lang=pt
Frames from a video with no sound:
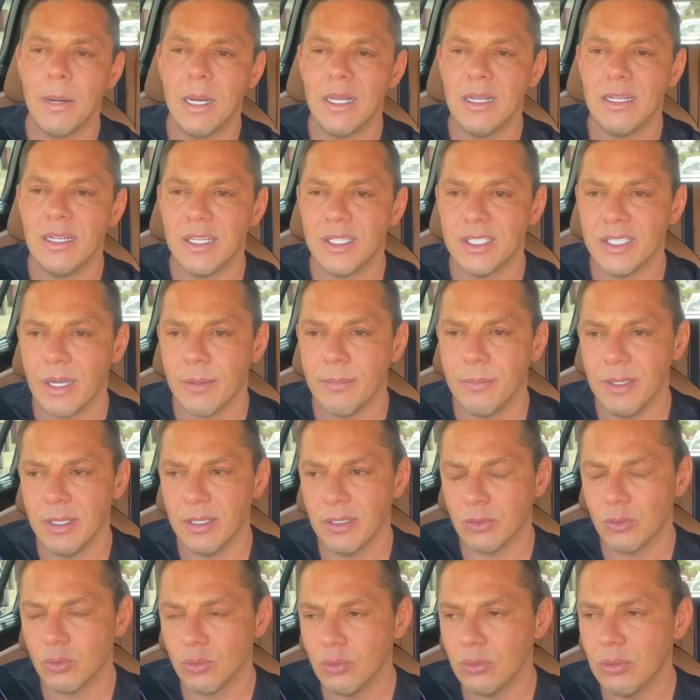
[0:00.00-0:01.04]

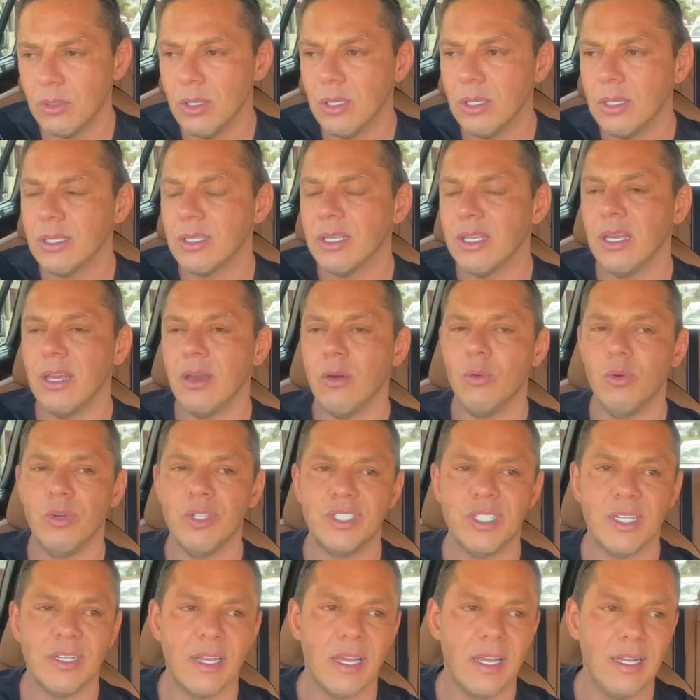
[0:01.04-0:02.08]
Planejamento que é
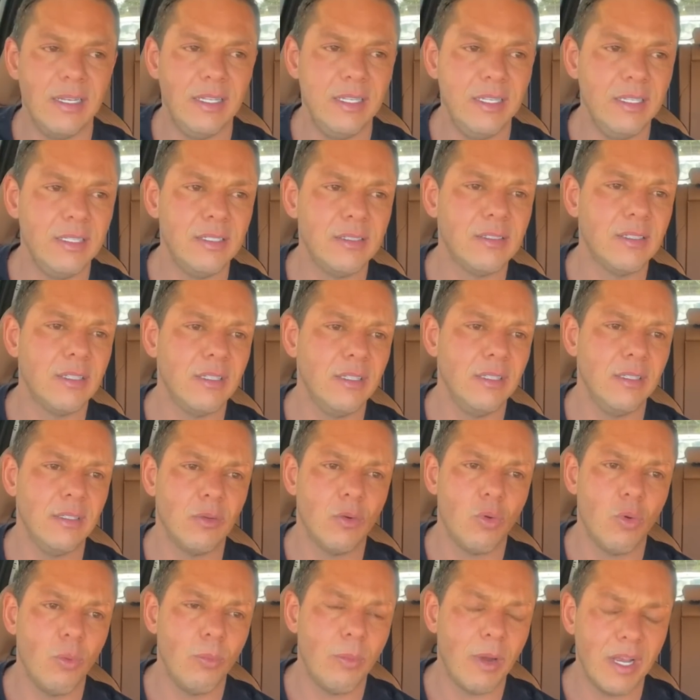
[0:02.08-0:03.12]
onde analisa e
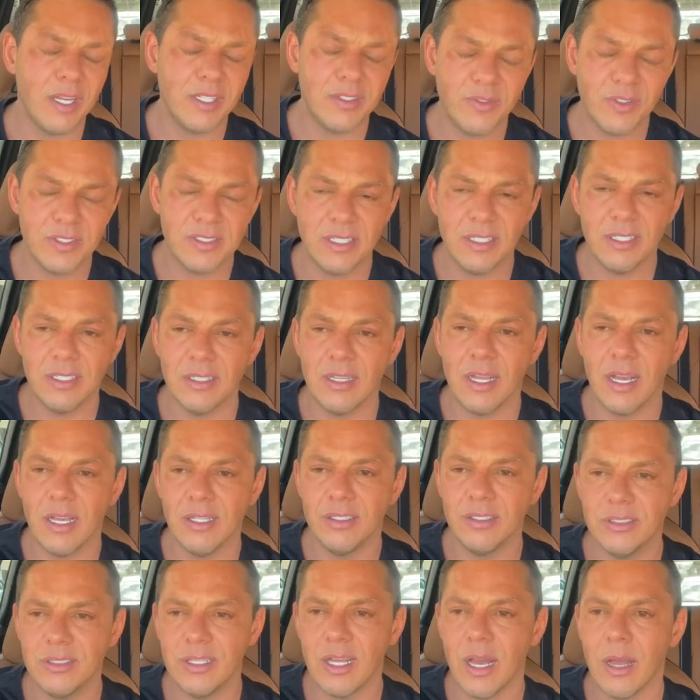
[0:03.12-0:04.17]
com mais
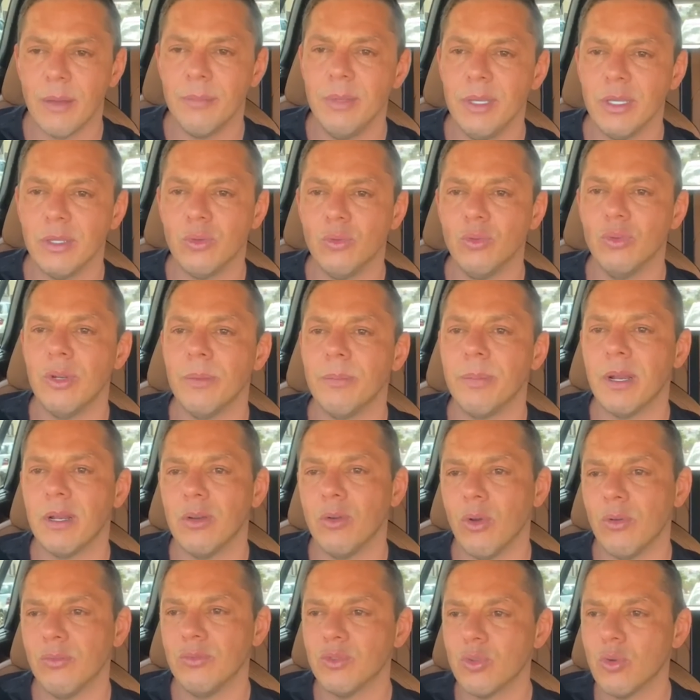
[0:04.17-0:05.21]
facilidade dá abertura para
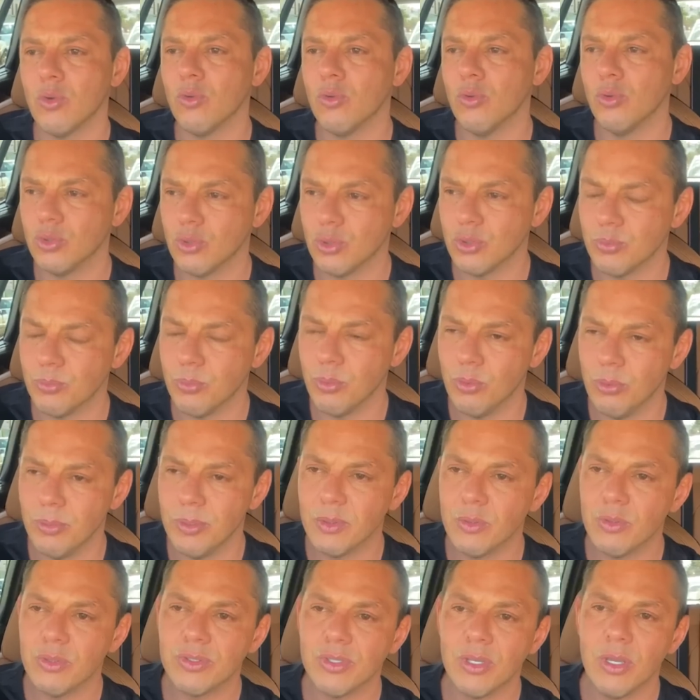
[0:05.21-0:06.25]
novos concursos
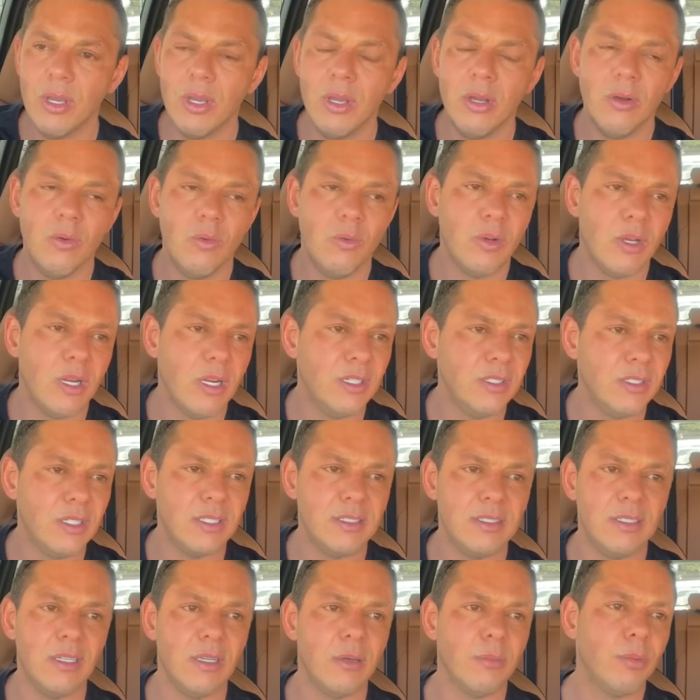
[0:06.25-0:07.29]
públicos. Um grande
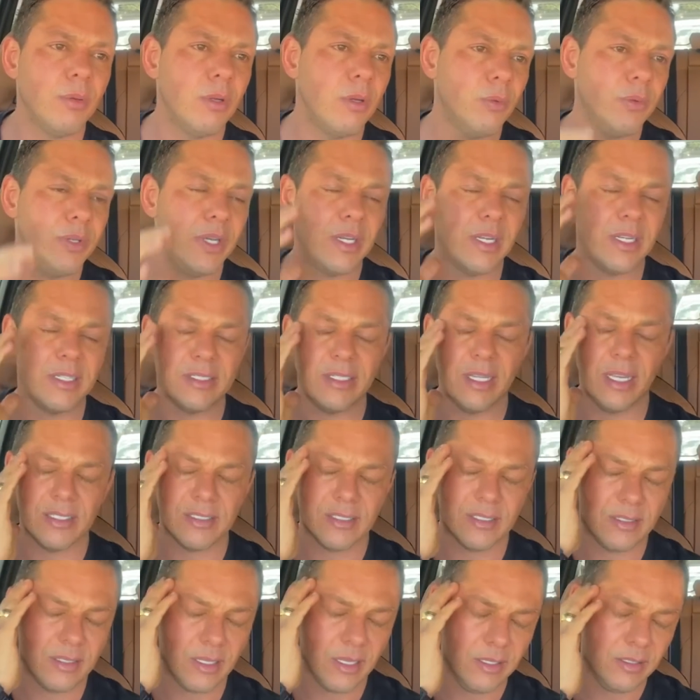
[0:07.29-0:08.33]
exemplo é o
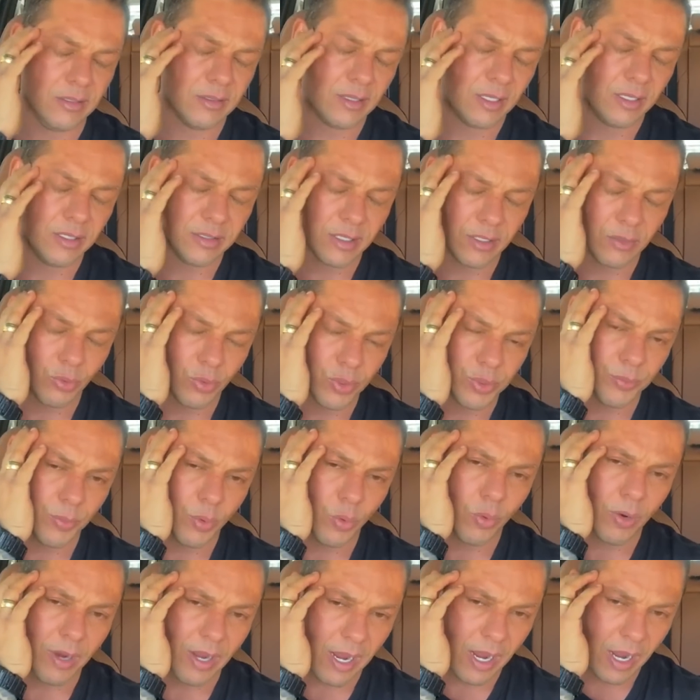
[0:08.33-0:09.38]
INSS, que tem 32 mil